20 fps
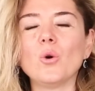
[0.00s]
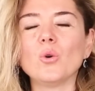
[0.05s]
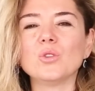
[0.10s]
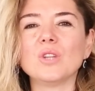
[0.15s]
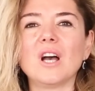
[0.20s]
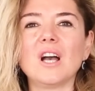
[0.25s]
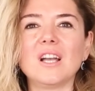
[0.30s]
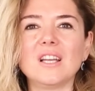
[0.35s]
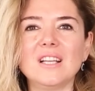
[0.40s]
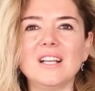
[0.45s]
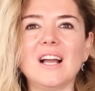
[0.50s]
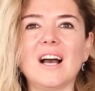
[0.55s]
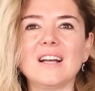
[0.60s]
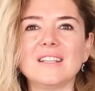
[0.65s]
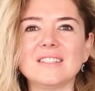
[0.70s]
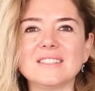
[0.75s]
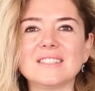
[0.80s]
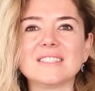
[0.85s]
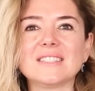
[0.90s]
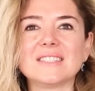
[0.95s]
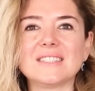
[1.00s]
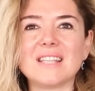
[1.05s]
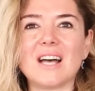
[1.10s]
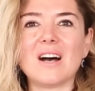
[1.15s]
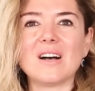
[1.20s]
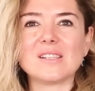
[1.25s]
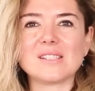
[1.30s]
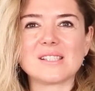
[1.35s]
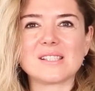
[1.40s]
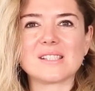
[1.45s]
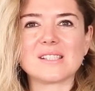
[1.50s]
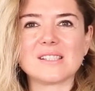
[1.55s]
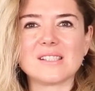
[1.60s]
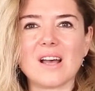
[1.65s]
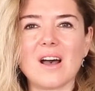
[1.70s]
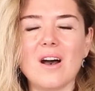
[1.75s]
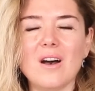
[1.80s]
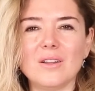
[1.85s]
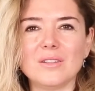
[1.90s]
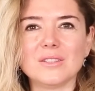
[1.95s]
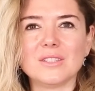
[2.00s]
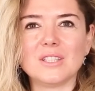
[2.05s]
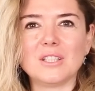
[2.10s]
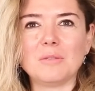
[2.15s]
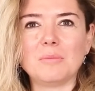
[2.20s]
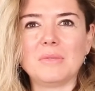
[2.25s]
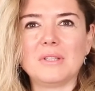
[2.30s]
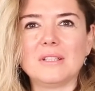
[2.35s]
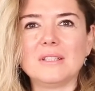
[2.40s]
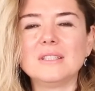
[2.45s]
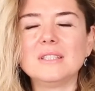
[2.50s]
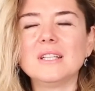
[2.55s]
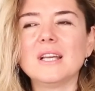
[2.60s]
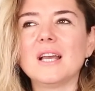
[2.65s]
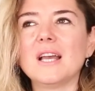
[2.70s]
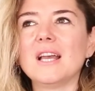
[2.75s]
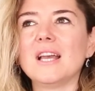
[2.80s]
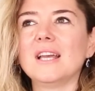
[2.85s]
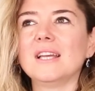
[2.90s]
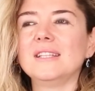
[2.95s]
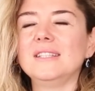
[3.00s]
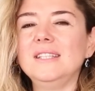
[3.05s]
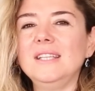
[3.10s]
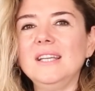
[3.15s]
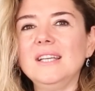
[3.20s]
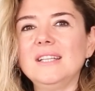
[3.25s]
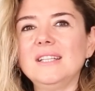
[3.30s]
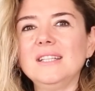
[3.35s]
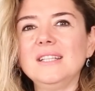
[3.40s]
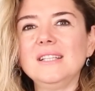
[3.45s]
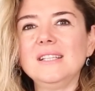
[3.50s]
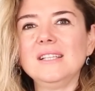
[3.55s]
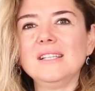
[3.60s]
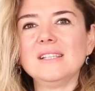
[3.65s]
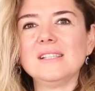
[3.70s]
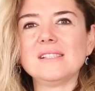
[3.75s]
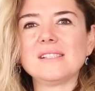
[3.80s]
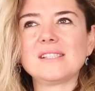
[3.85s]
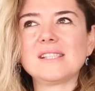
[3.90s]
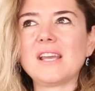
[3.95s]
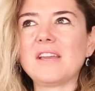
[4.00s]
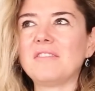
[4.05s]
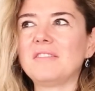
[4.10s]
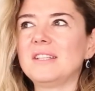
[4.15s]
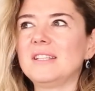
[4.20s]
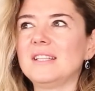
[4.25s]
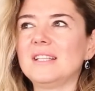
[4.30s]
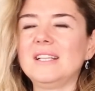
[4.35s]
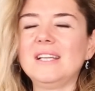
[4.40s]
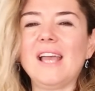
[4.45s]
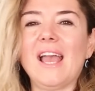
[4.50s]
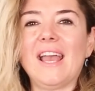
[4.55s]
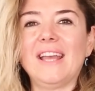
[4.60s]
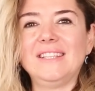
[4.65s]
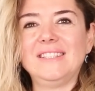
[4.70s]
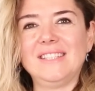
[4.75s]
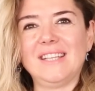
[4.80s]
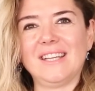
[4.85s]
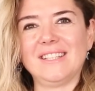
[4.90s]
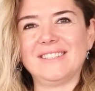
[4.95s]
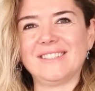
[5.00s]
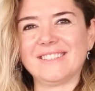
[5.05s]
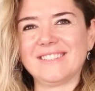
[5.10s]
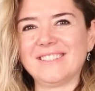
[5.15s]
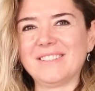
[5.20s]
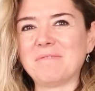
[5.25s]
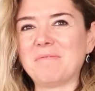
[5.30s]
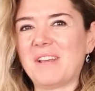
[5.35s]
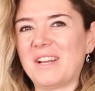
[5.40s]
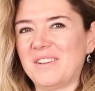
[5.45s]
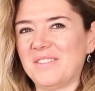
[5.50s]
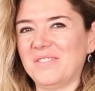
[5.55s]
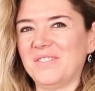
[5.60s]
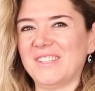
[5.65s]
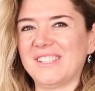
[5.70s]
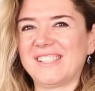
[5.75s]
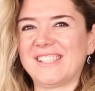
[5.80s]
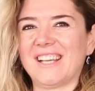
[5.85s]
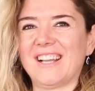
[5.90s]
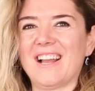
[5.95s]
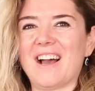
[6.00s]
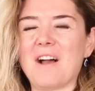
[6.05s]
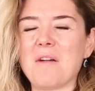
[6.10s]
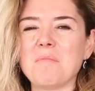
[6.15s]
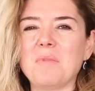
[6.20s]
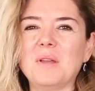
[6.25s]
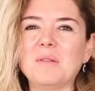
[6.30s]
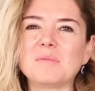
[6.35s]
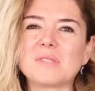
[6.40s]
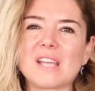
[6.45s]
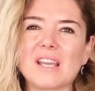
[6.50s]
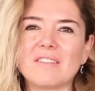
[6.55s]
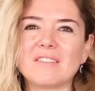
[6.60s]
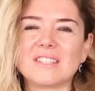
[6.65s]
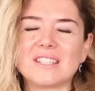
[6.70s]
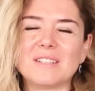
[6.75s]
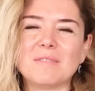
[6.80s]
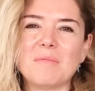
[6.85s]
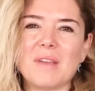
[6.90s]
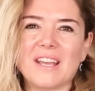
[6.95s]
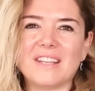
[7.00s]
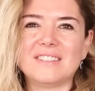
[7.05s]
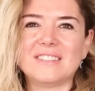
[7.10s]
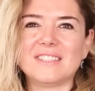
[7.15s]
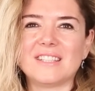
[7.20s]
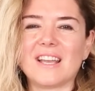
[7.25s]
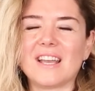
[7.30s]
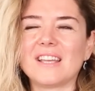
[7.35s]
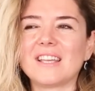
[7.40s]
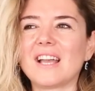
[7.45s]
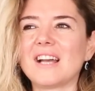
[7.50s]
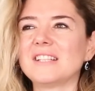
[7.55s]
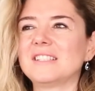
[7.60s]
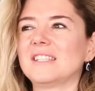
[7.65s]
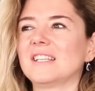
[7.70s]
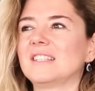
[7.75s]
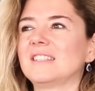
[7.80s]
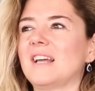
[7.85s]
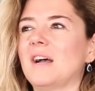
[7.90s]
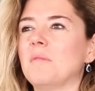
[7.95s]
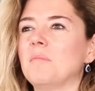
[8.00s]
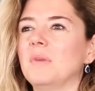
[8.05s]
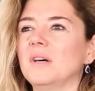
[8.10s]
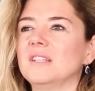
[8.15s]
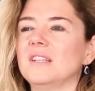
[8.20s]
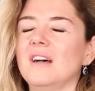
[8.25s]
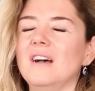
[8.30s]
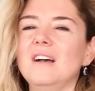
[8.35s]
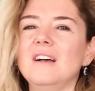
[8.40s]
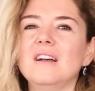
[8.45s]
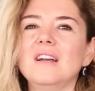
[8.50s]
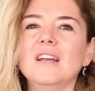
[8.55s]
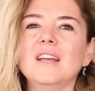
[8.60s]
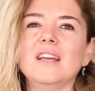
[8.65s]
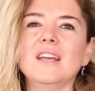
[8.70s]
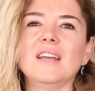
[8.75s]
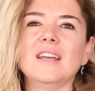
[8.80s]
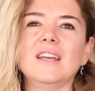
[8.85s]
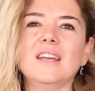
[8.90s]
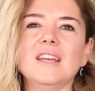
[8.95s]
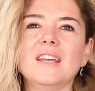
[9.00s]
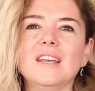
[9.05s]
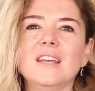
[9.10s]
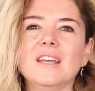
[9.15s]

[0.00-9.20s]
onaylandığında aslında anlayabilir. Diğeri sevgi dili hediyedir. Benim mesela, benim sevgi dilim hediye. Gerçekten bana e,